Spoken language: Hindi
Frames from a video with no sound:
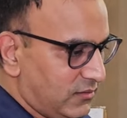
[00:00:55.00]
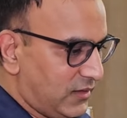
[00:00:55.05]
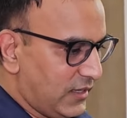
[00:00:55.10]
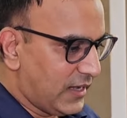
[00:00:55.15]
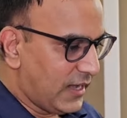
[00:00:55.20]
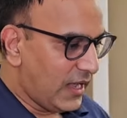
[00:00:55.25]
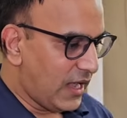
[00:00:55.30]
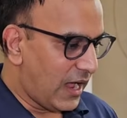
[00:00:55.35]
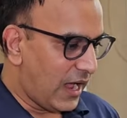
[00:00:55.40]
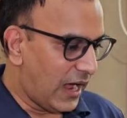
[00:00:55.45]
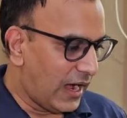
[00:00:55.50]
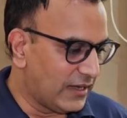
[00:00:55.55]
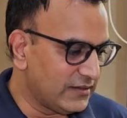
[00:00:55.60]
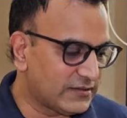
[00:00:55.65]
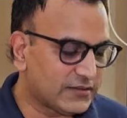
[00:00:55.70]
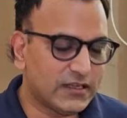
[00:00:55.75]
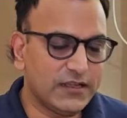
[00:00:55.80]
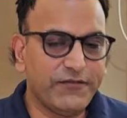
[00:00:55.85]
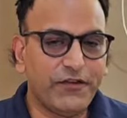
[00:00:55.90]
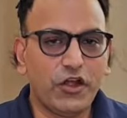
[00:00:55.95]
आज देखिए
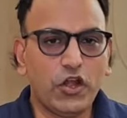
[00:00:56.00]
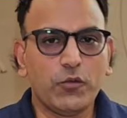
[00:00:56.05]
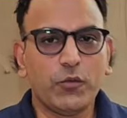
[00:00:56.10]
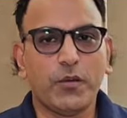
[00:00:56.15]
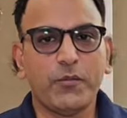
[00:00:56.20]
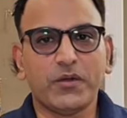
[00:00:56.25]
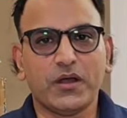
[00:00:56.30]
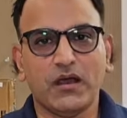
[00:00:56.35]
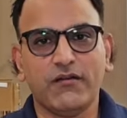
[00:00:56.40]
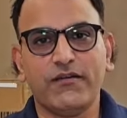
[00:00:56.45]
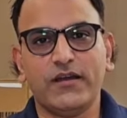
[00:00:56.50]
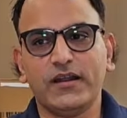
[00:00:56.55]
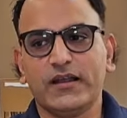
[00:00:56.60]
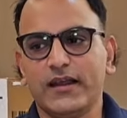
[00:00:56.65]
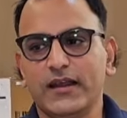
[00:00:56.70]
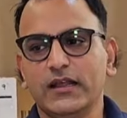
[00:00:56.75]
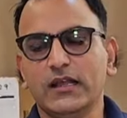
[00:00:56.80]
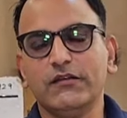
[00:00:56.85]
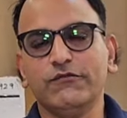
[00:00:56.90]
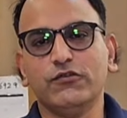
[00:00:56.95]
आज की वीडियो में हम कवर
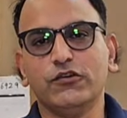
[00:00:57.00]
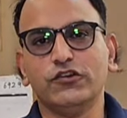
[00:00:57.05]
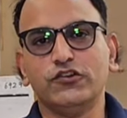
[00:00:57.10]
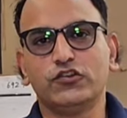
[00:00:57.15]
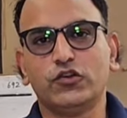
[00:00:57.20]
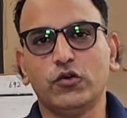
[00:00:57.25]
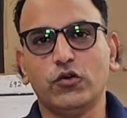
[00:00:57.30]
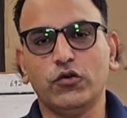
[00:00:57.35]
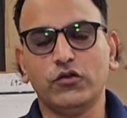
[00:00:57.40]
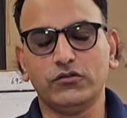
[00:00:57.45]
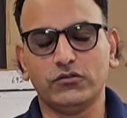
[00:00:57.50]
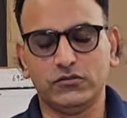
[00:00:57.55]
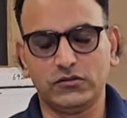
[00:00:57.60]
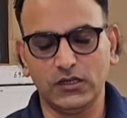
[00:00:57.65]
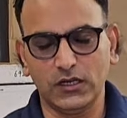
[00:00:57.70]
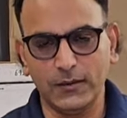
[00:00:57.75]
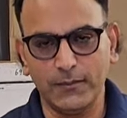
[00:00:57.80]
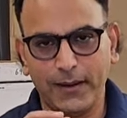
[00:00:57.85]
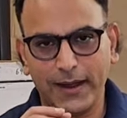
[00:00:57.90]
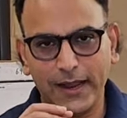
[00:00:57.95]
करेंगे वो स्टॉक
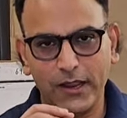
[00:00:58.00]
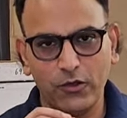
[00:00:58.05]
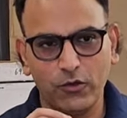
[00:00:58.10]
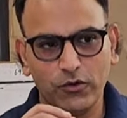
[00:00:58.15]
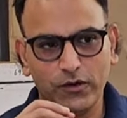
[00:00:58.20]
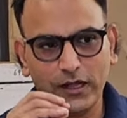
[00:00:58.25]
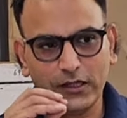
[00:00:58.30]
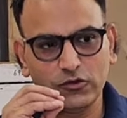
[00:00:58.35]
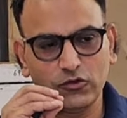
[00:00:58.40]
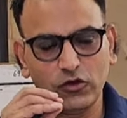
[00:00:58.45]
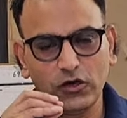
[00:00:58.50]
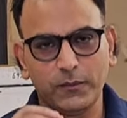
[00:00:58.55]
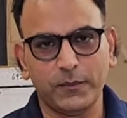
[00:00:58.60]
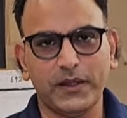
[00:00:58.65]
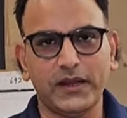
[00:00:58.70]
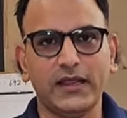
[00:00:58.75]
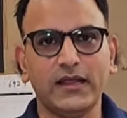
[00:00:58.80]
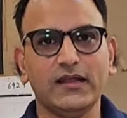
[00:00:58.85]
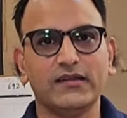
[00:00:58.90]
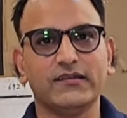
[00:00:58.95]
जिन भाइयों को ना तो
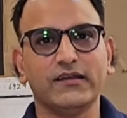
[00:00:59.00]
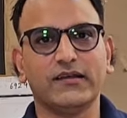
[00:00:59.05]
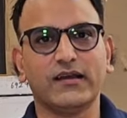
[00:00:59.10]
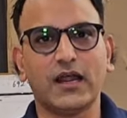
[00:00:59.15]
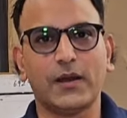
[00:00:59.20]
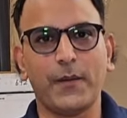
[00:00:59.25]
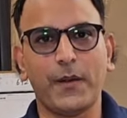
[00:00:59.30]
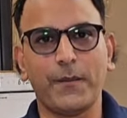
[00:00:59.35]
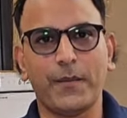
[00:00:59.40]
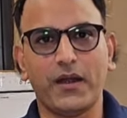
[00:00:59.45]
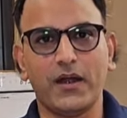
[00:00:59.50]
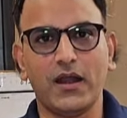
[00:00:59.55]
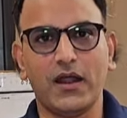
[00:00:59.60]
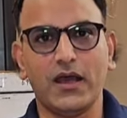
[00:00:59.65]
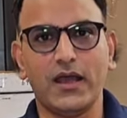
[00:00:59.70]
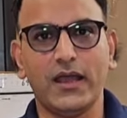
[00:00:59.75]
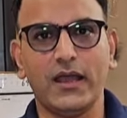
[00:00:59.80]
रिपेयरिंग के चक्कर में पड़ना